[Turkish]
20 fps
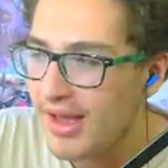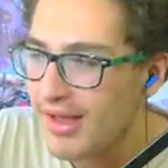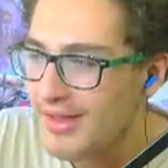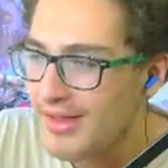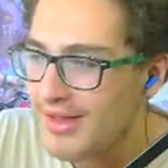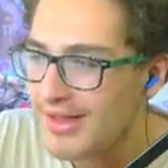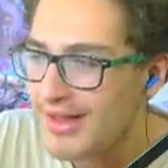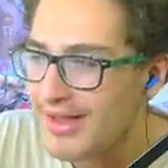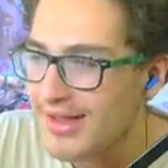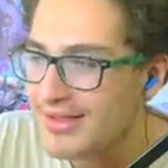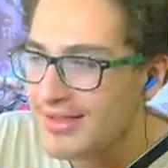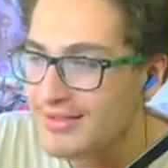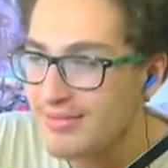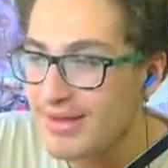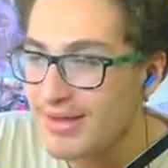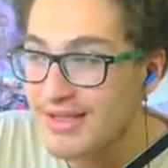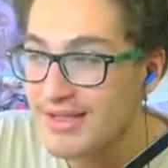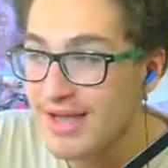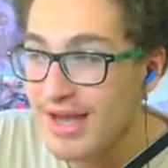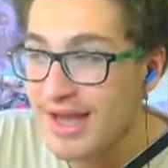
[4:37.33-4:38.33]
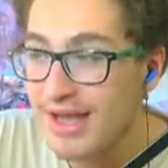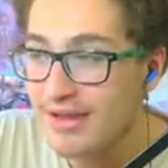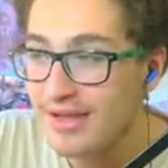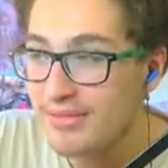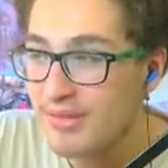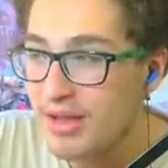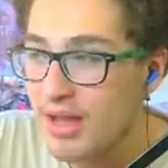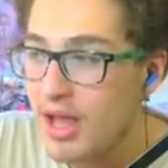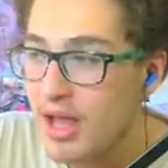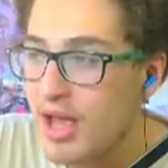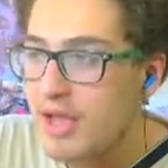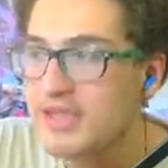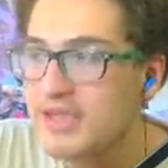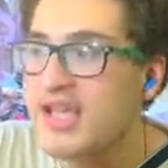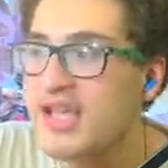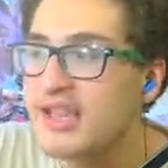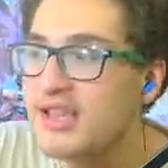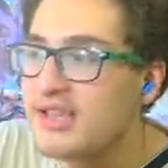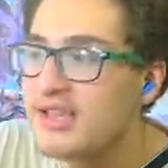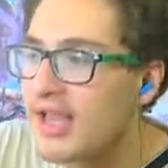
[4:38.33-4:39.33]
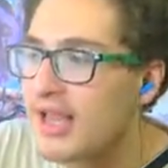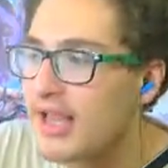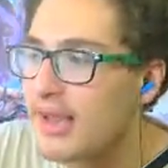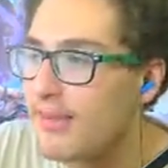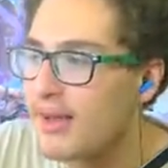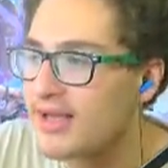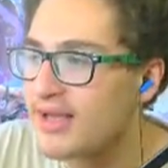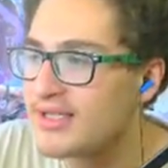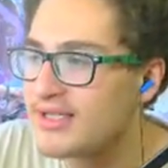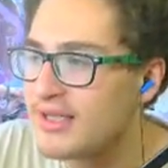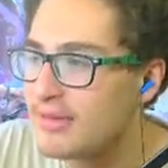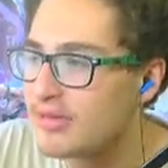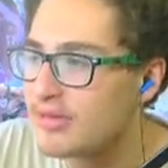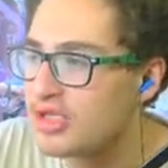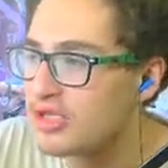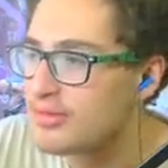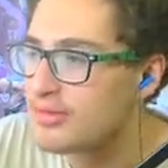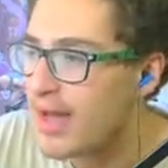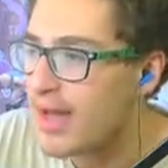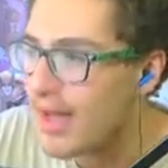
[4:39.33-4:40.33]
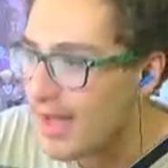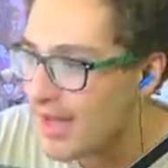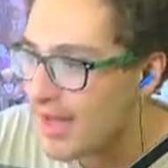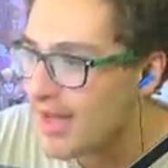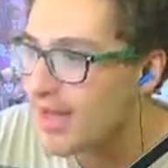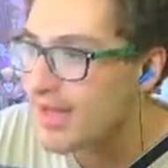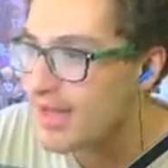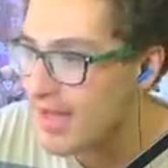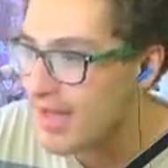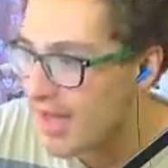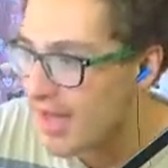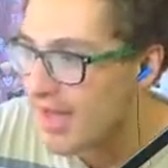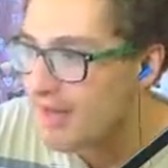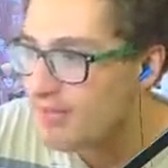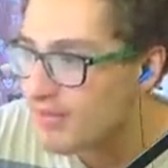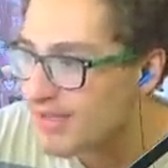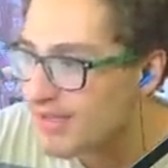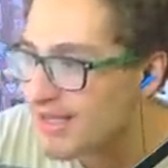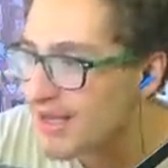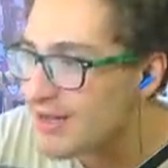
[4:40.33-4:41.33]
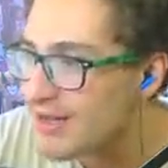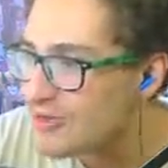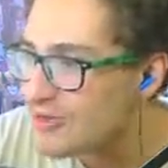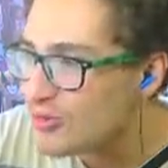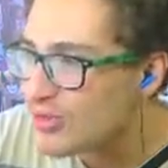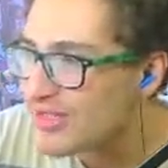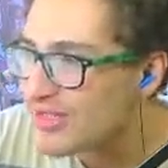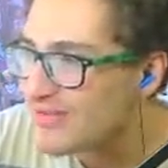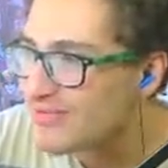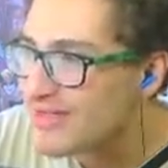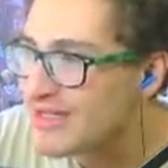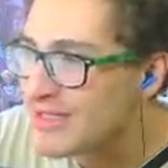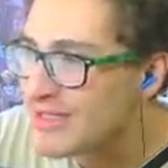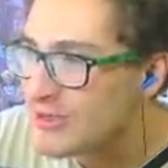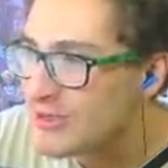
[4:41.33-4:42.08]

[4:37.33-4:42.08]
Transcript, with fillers: Ha ne dersin? Bence gayet man seni denemek istemiştim. Ha ya biz ulan biz